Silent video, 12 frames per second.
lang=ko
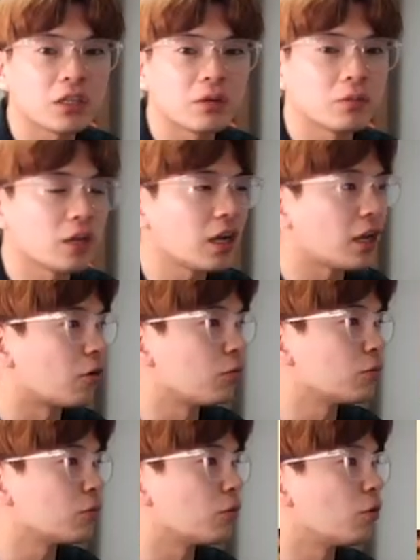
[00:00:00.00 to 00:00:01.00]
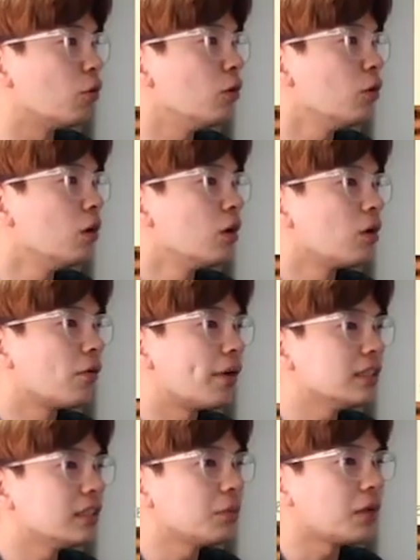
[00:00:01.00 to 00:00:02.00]
때문에 여러분도 요거
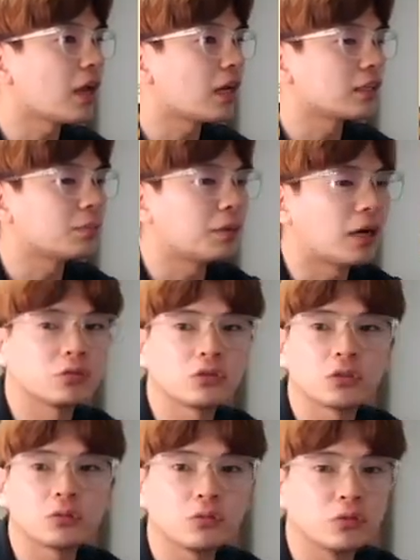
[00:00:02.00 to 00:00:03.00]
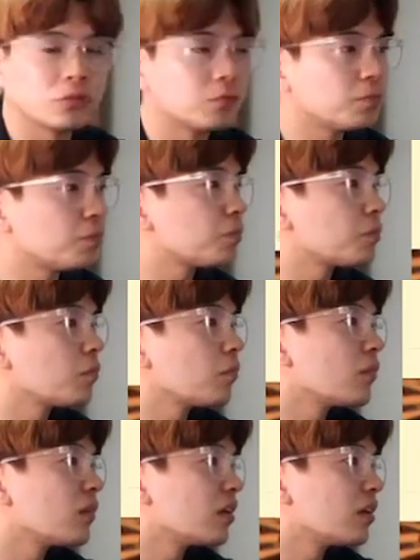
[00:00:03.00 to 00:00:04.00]
관심 있게 같이 봐주시고
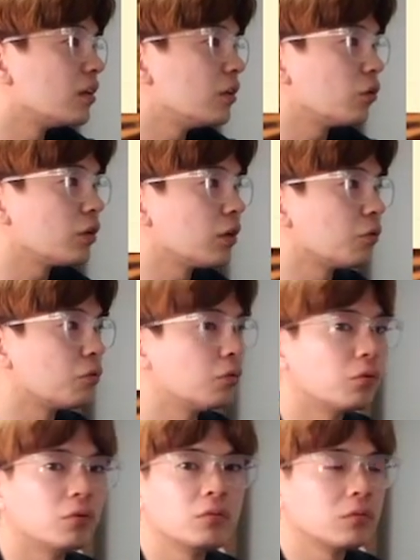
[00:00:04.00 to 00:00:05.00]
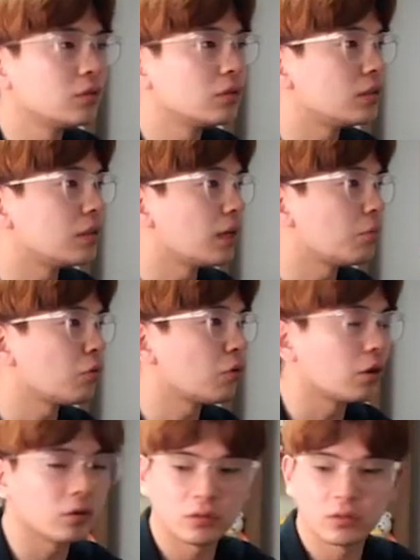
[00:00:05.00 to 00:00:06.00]
여기다 놓고 진행을
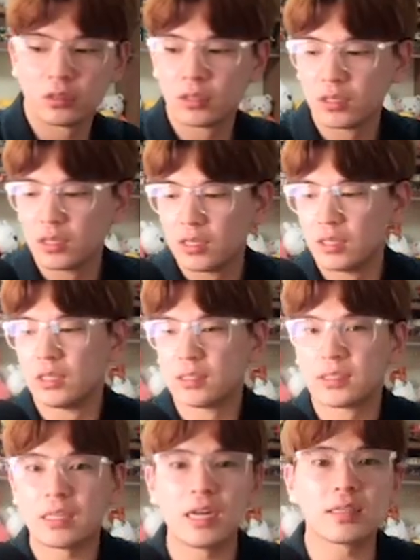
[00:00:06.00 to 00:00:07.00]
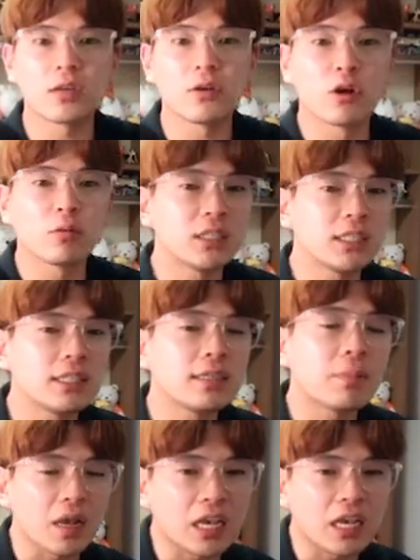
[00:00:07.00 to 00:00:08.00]
해볼게요. 자 일단 여러분
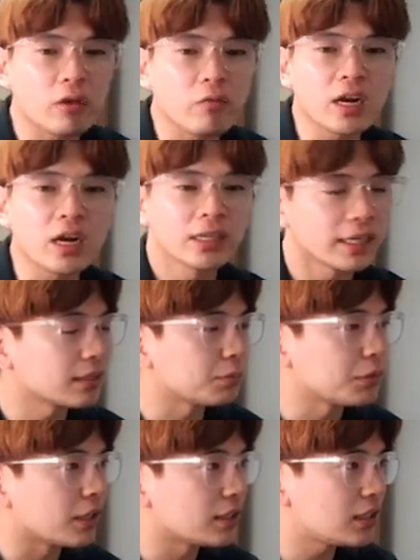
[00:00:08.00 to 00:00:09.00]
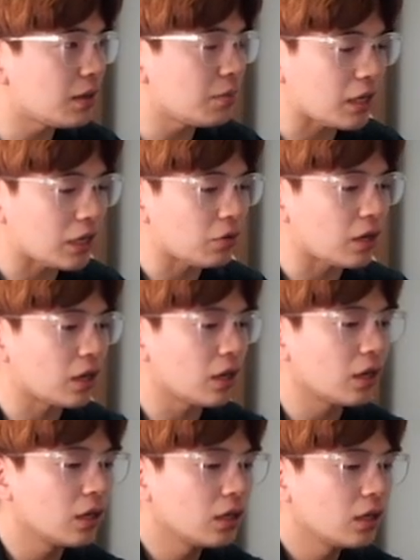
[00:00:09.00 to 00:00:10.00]
12위가 되겠습니다.
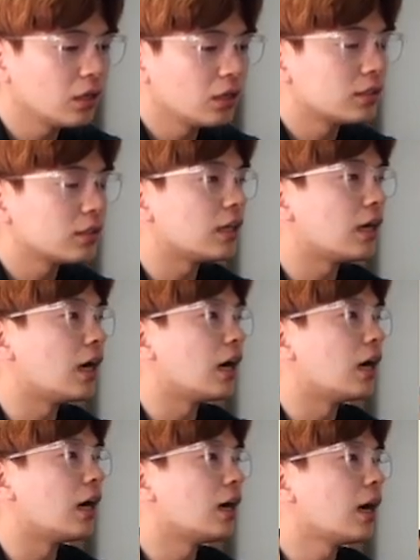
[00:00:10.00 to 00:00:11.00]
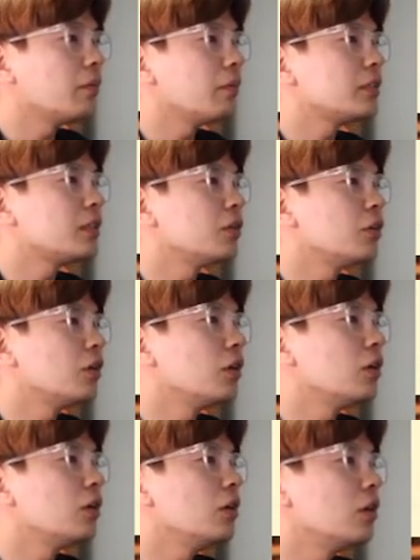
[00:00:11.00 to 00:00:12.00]
12위 자 하위
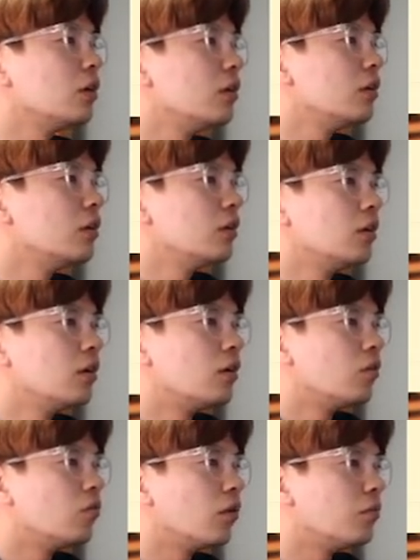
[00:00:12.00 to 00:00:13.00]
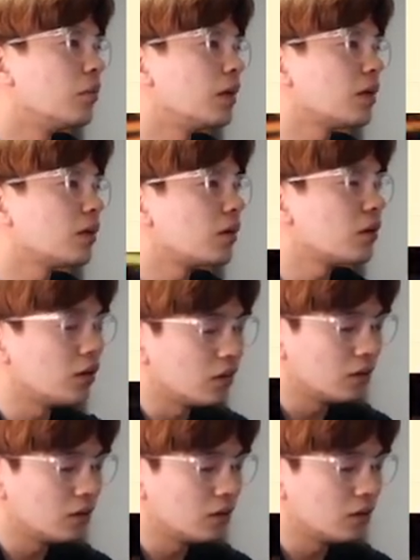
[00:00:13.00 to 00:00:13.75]
채널 원바로